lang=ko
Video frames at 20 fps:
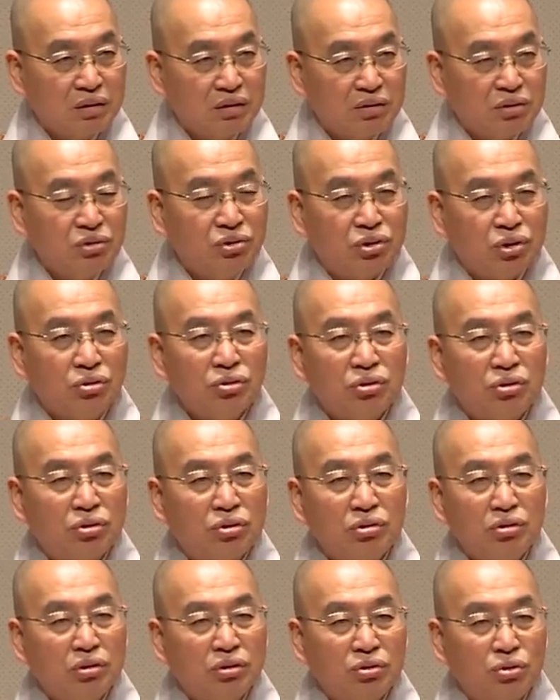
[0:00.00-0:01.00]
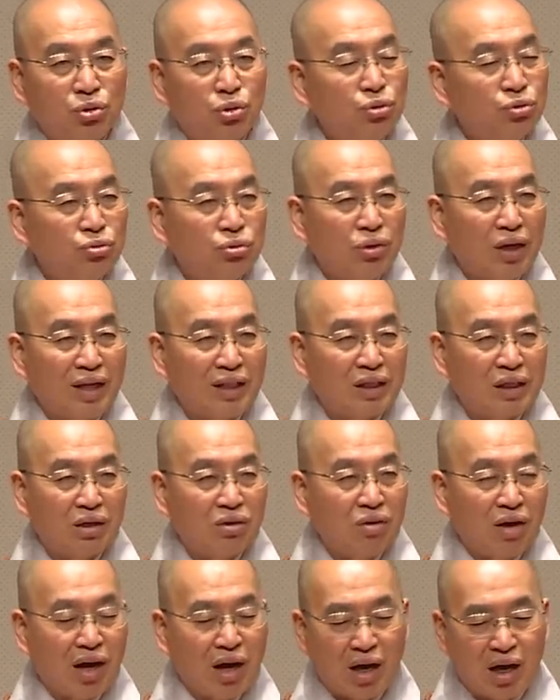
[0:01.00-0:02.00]
그건, 정, 그건 교육도 안
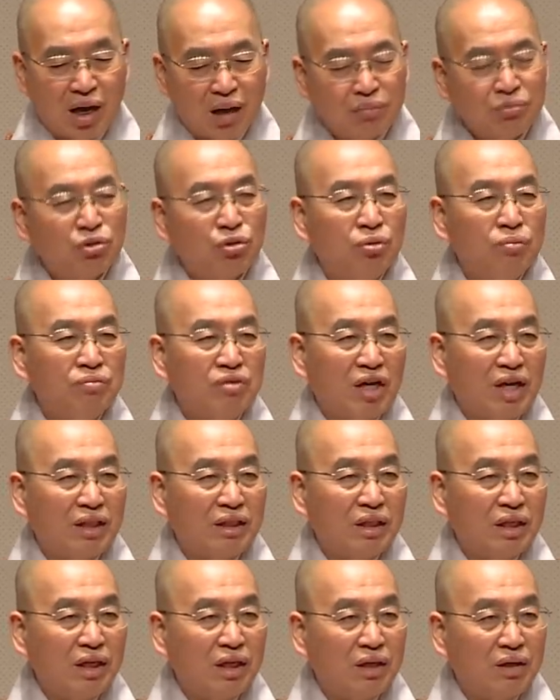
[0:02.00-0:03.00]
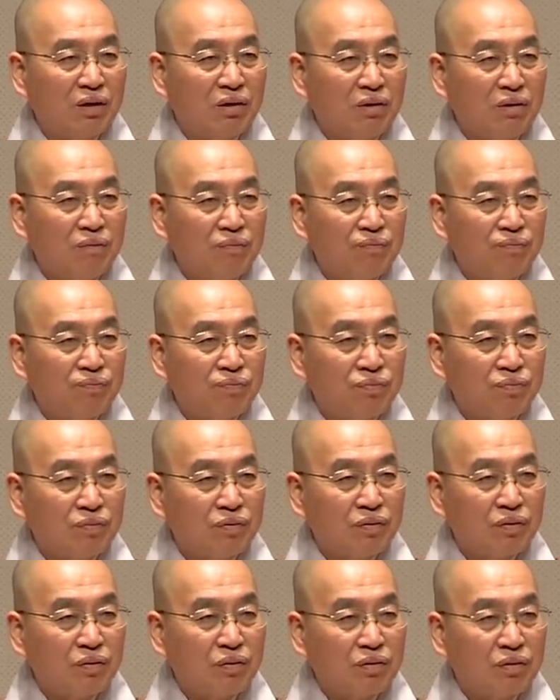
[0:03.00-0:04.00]
되고 아무 도움도 안 돼요.
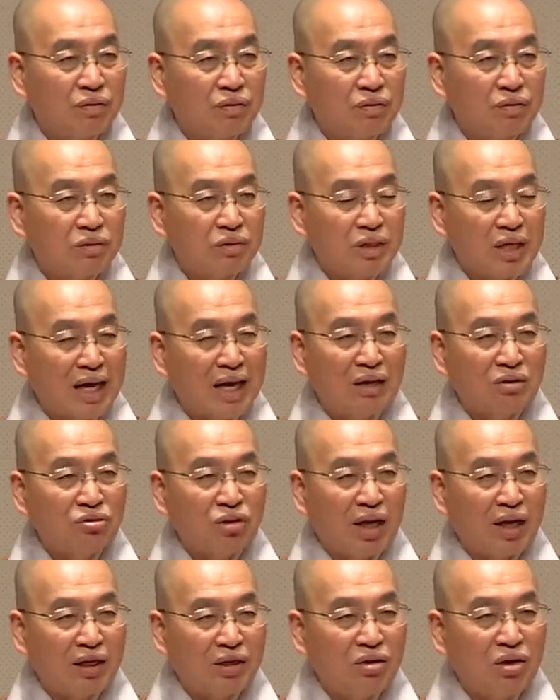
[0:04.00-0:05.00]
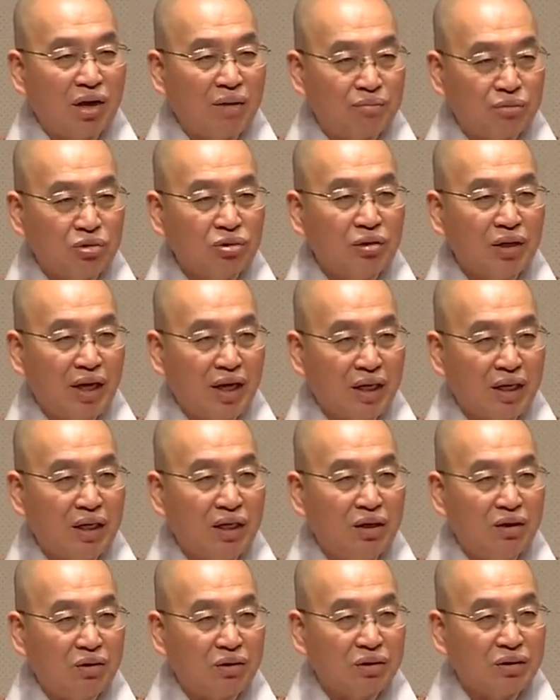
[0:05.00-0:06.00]
그건 사랑도 아니고 아무것도
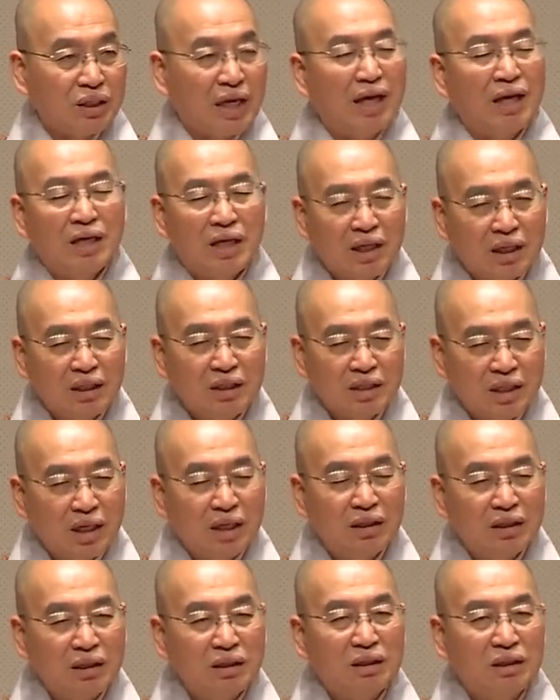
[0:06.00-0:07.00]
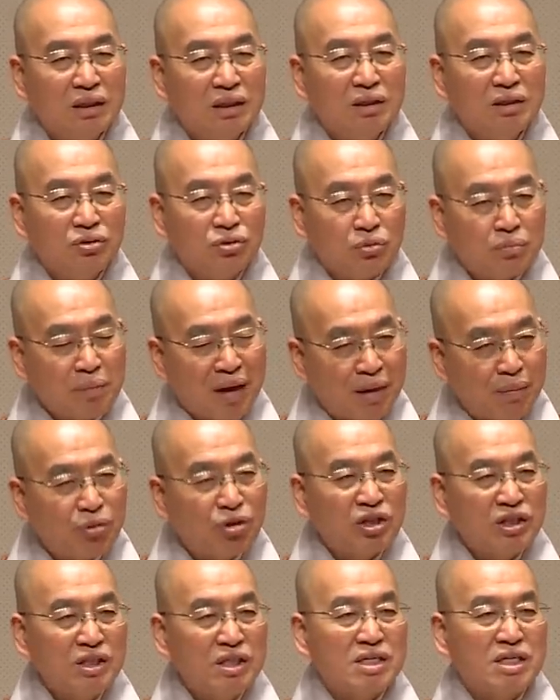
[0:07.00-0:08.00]
아니에요. 자기가 인생을 좀
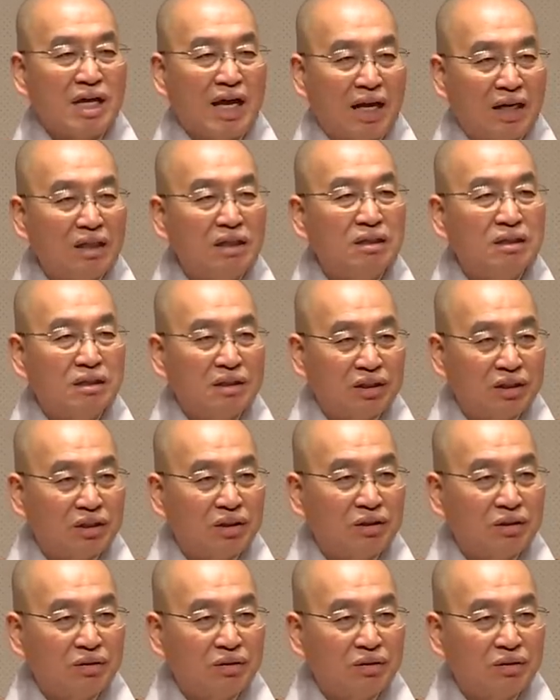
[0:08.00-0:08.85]
바보같이 사는 거예요.